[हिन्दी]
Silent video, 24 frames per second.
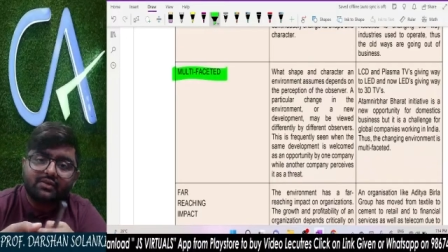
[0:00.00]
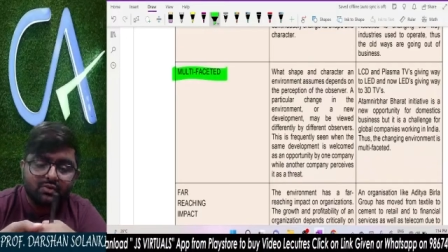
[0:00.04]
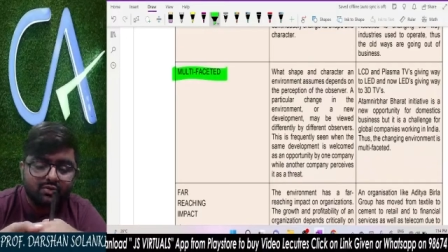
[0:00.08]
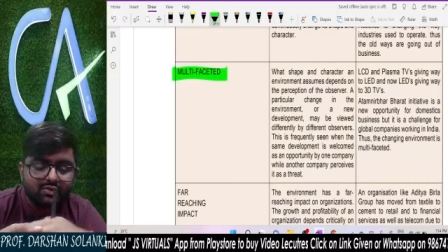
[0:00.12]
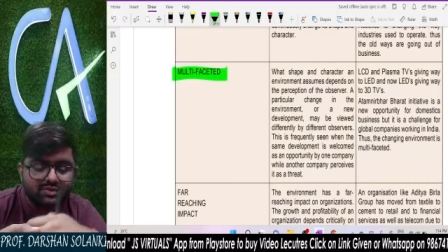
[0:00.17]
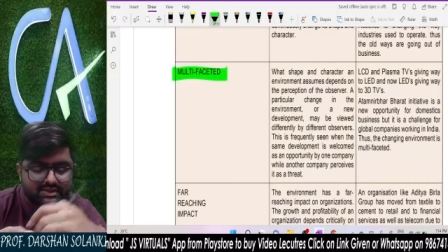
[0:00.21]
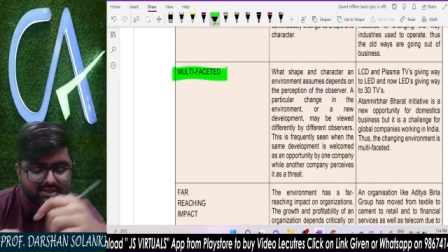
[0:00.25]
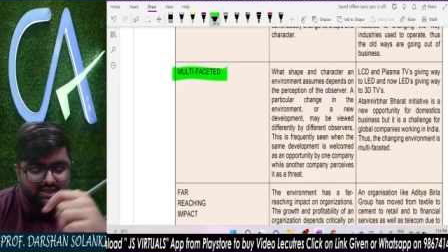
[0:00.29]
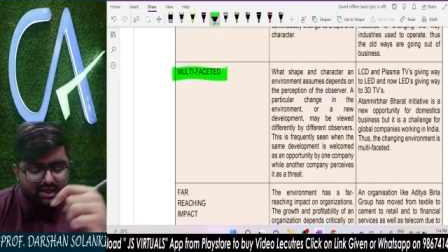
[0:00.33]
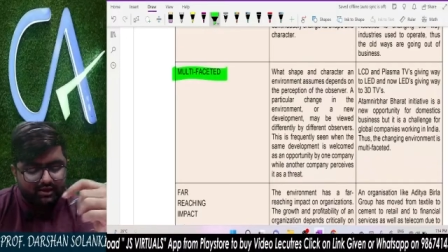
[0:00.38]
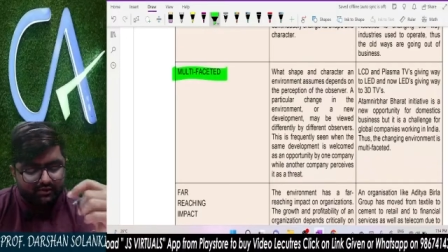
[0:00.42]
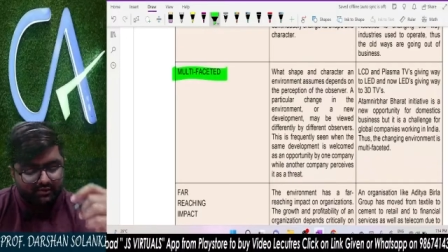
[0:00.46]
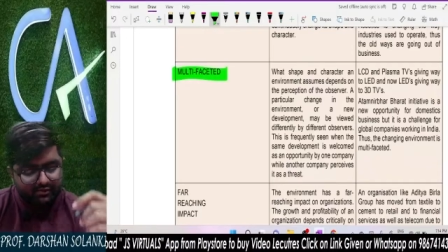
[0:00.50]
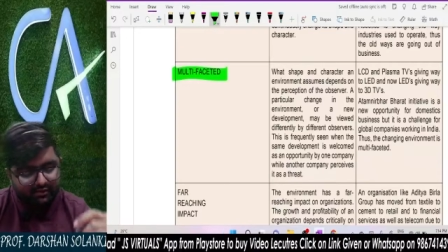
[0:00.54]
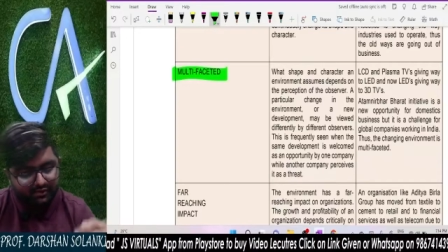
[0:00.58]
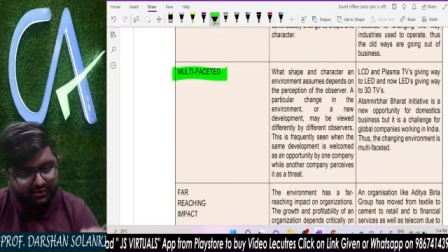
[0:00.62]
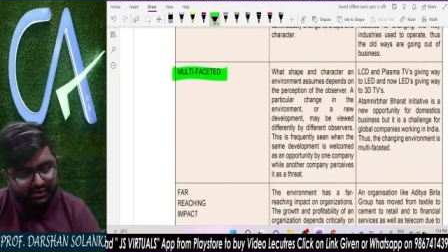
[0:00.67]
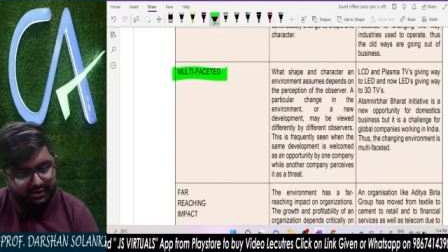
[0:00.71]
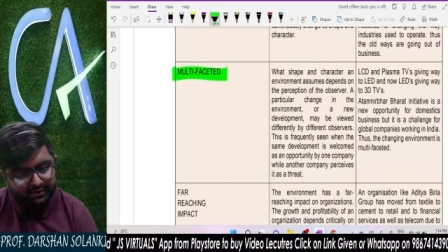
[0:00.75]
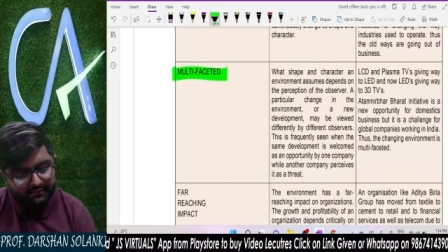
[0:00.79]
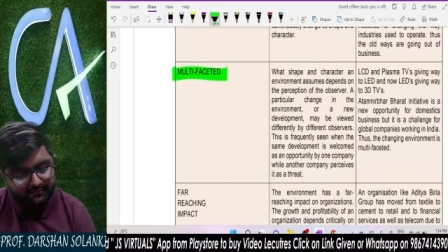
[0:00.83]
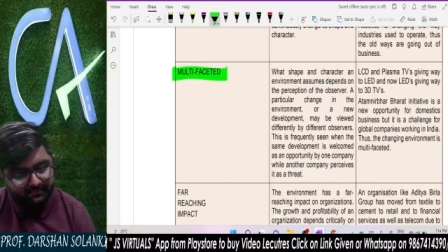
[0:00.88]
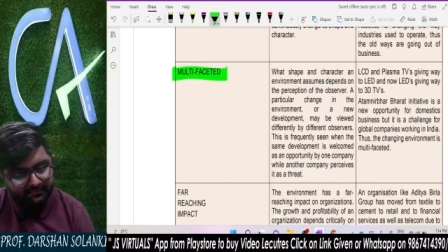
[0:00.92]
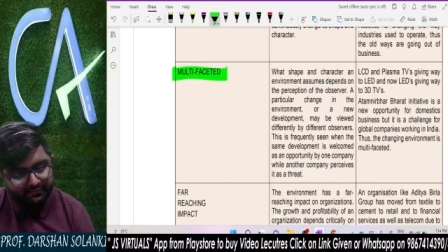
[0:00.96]
नुकसान हो
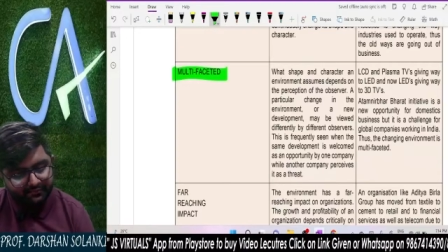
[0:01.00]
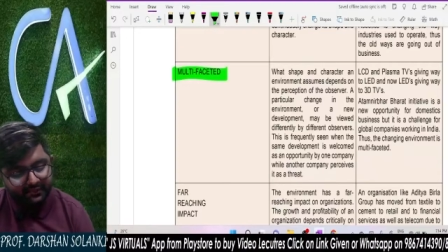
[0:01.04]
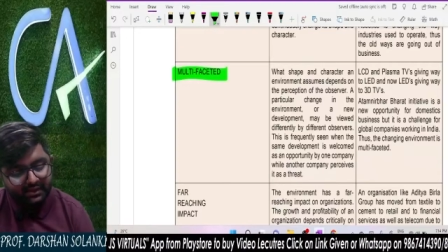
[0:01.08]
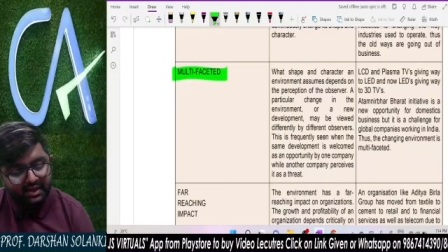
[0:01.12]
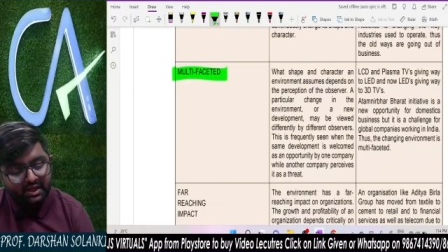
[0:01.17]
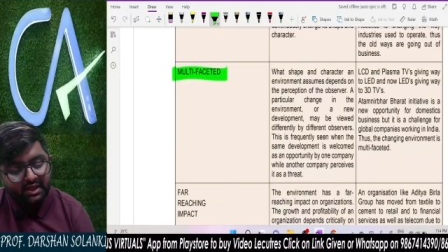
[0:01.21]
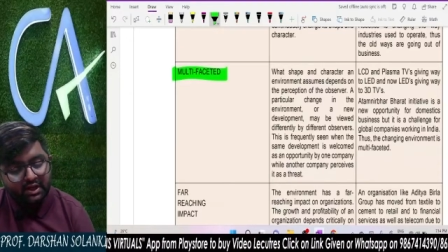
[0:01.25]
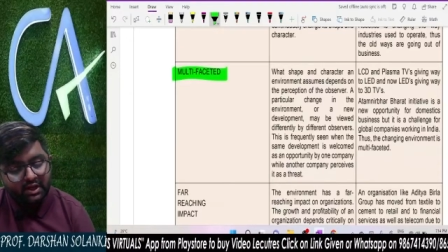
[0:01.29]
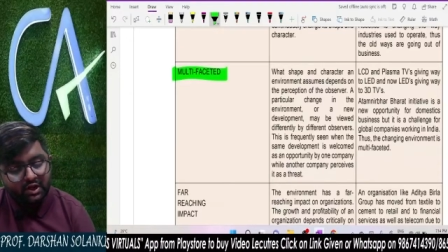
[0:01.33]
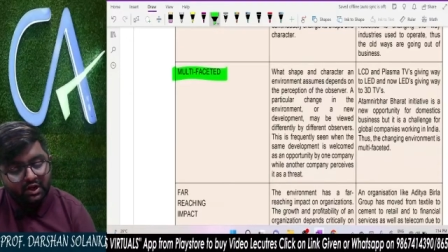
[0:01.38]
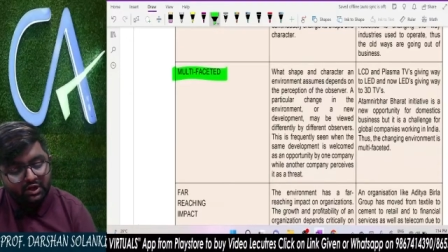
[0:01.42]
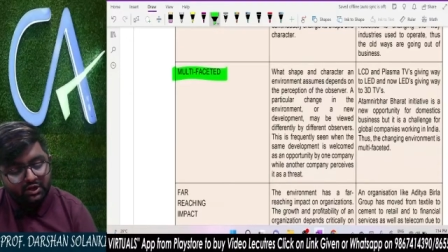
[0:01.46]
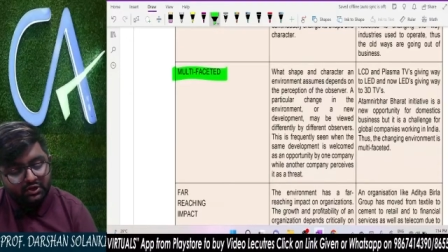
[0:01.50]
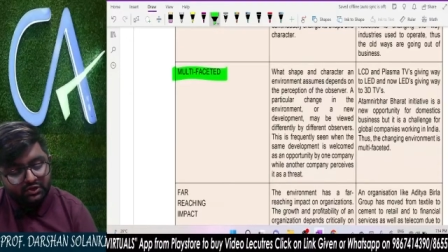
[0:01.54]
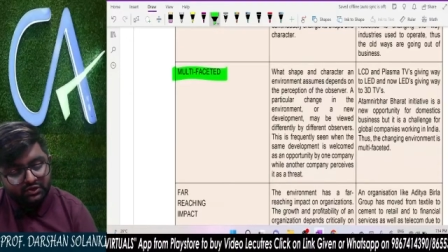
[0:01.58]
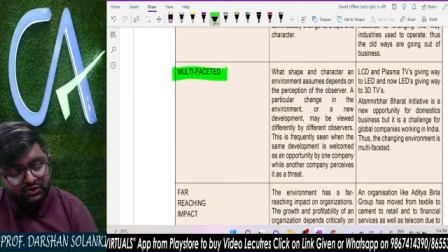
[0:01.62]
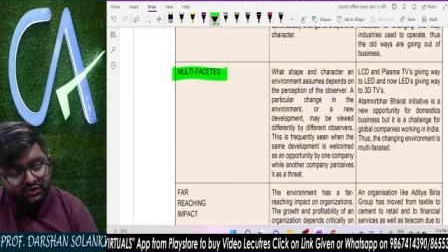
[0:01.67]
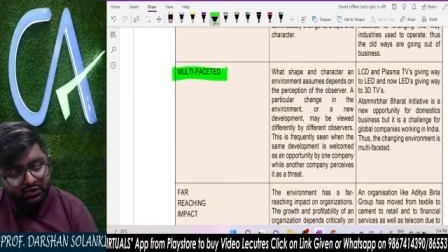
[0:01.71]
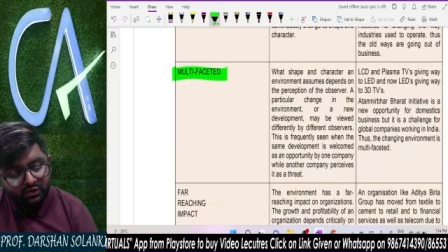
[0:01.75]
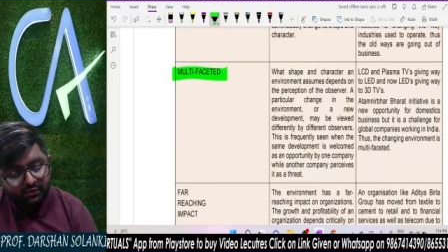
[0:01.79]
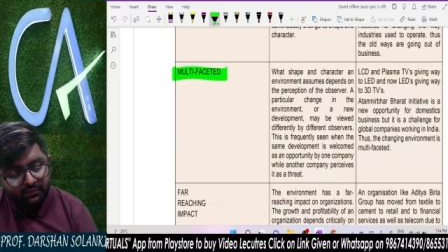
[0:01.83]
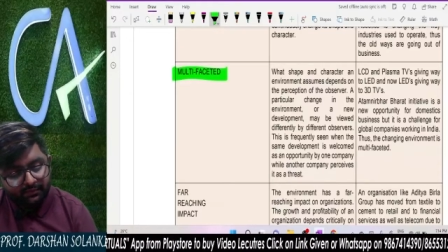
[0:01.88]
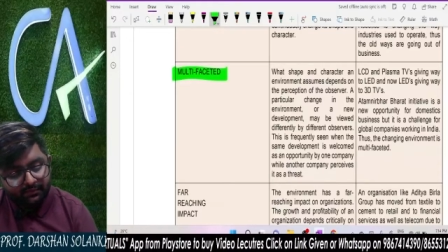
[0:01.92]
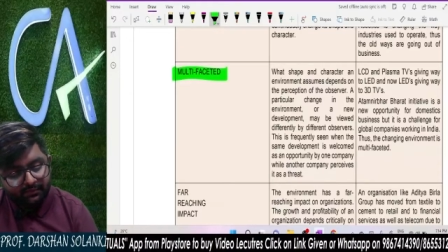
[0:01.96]
गया
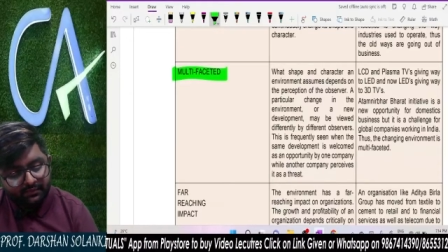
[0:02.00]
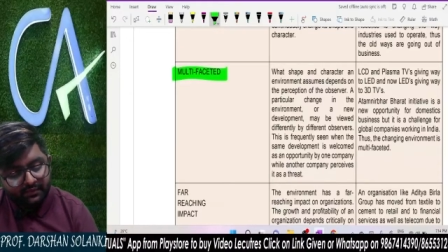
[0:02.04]
सो so,